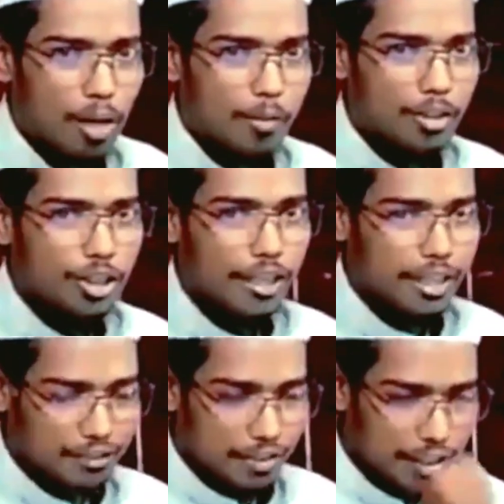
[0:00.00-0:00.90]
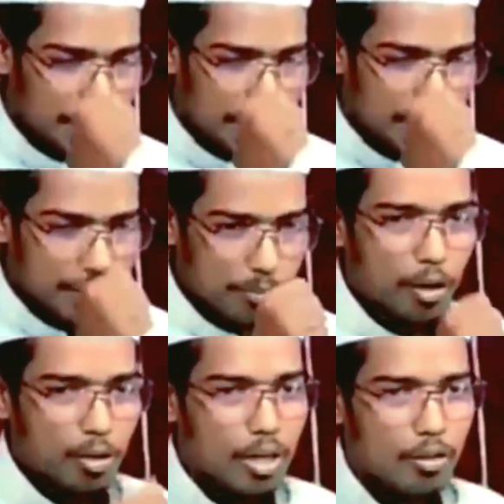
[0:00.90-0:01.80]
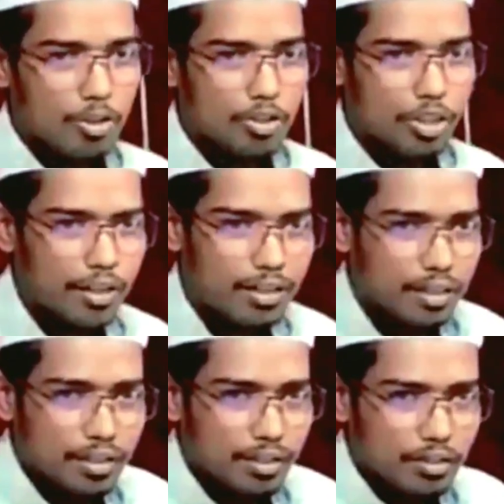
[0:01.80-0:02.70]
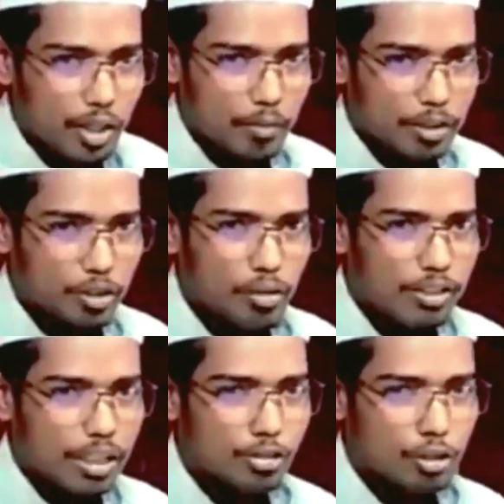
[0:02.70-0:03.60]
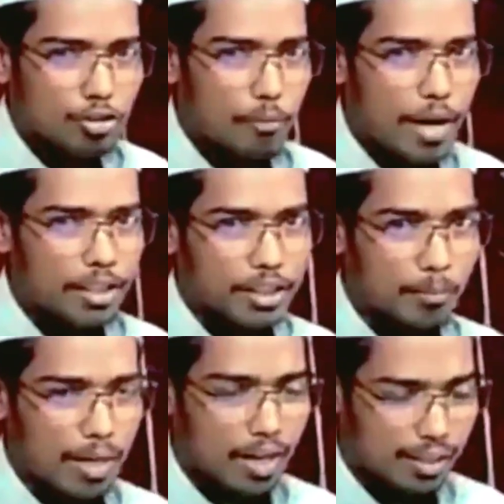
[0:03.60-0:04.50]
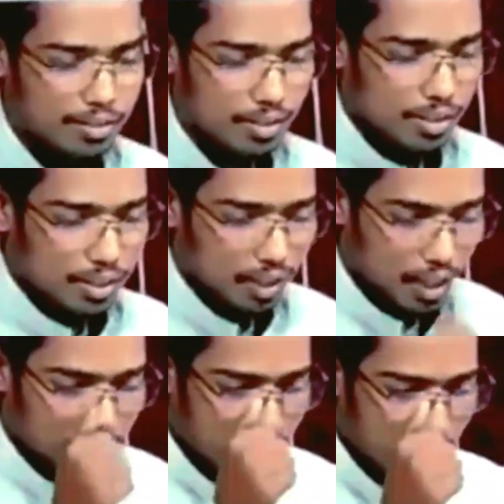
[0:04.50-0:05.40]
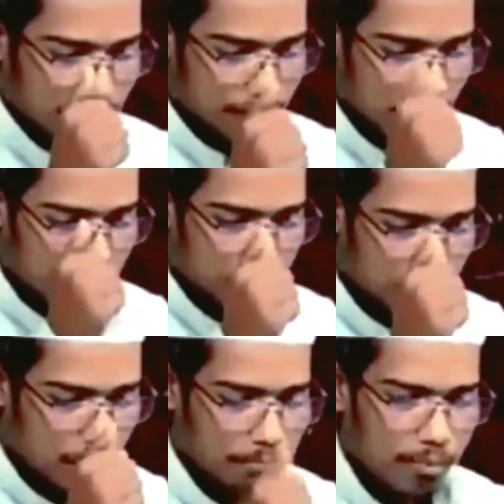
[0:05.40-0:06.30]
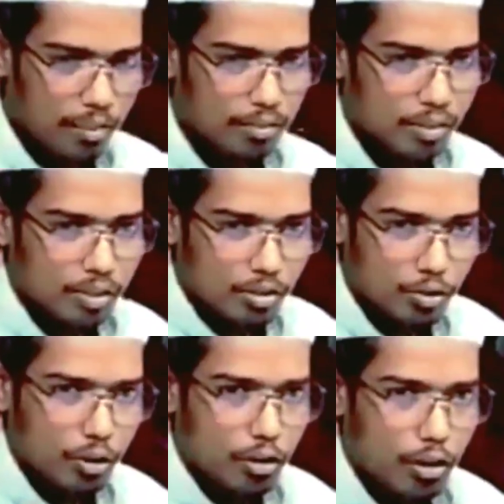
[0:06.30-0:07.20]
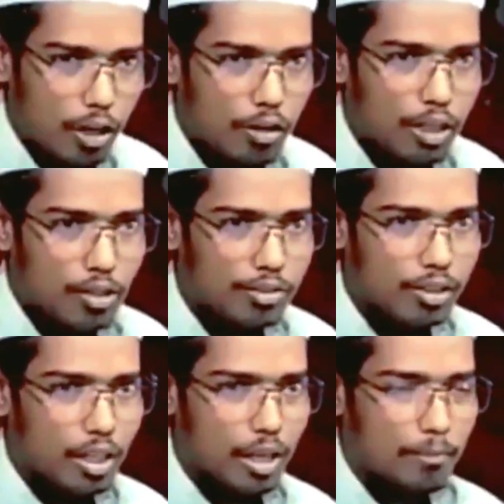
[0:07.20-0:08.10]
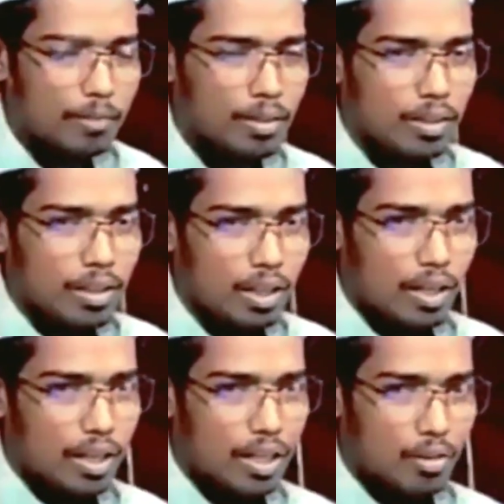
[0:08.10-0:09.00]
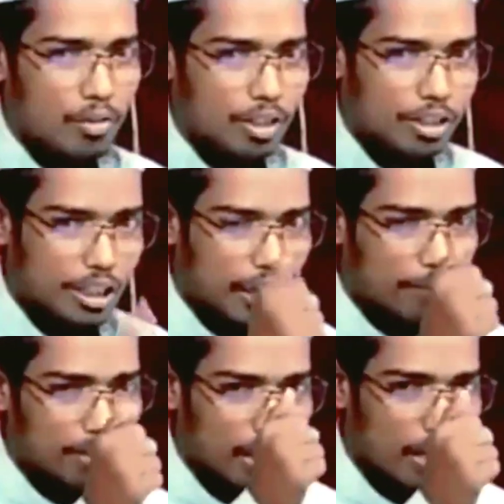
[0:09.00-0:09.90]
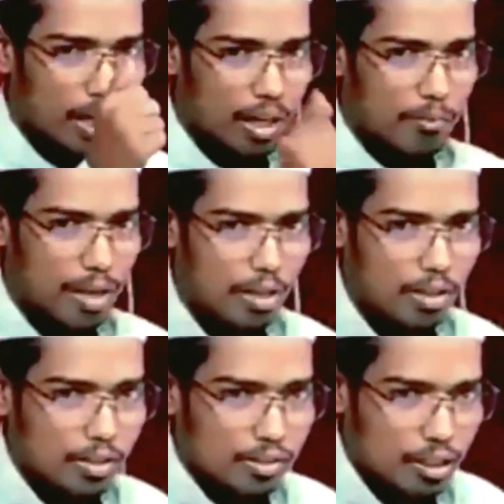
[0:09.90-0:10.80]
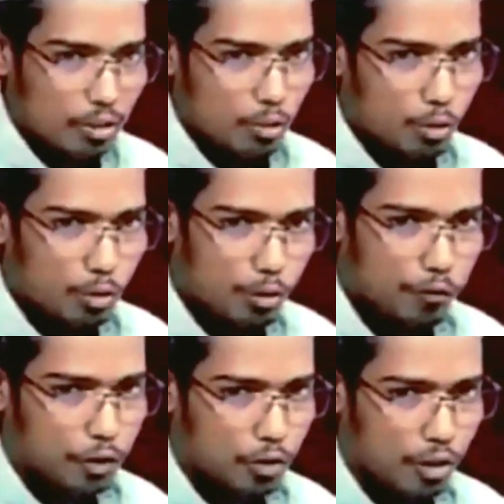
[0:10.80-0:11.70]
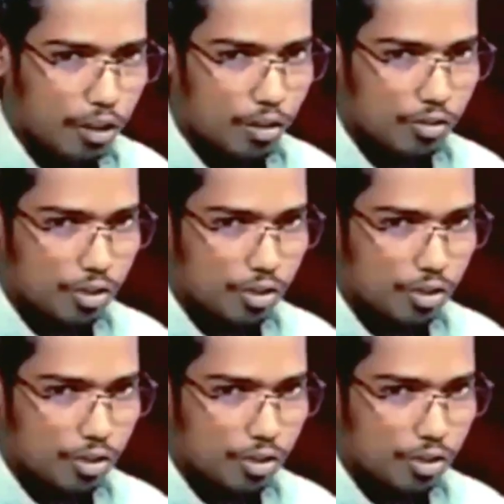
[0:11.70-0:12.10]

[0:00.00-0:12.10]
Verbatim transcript: বিন শাকিক তিনি ইজমা বর্ণনা করছেন তিরমিজি দুই হাজার ছয়শো বাইশ নম্বর হাদিস কানা আসহাবু মুহাম্মদ সাল্লাল্লাহু আলাইহি ওয়াসাল্লাম লা ইয়ারুনা শাইআম মিনাল আমাল তারকুহু কুফরুন গায়রা